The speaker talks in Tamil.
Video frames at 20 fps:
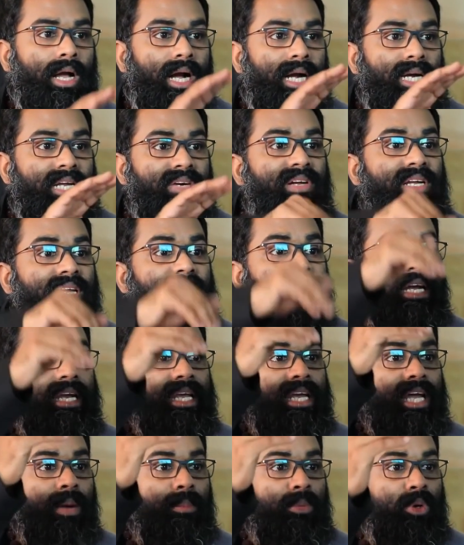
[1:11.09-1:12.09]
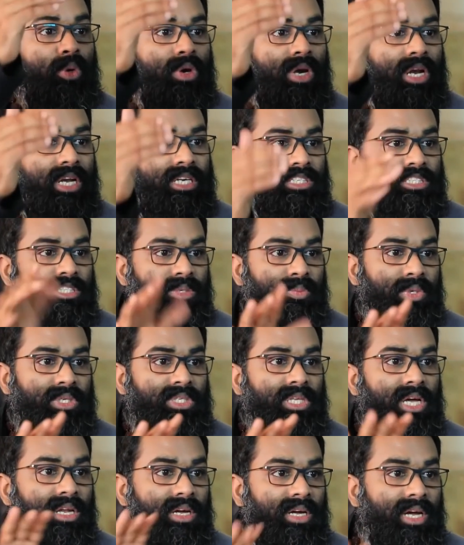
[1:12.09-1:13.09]
கடவுள்கிட்டயே அப்படி ஒரு ரிலேஷன்ஷிப்
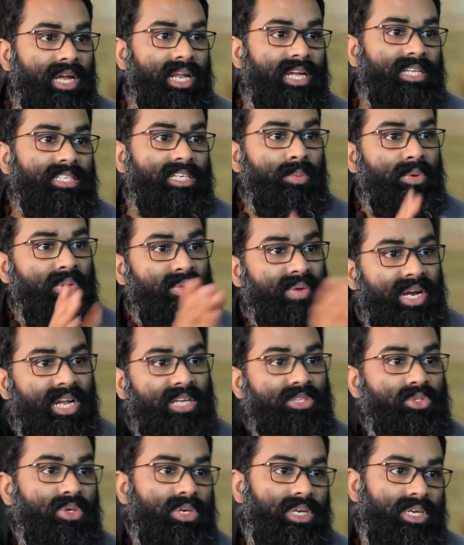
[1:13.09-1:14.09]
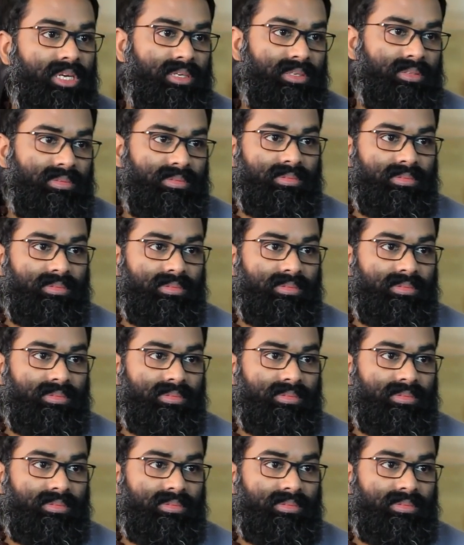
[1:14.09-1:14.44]
இருந்தாலும் கல்யாணத்துக்கு அப்புறம் வேணான்னு சொல்கிறேன்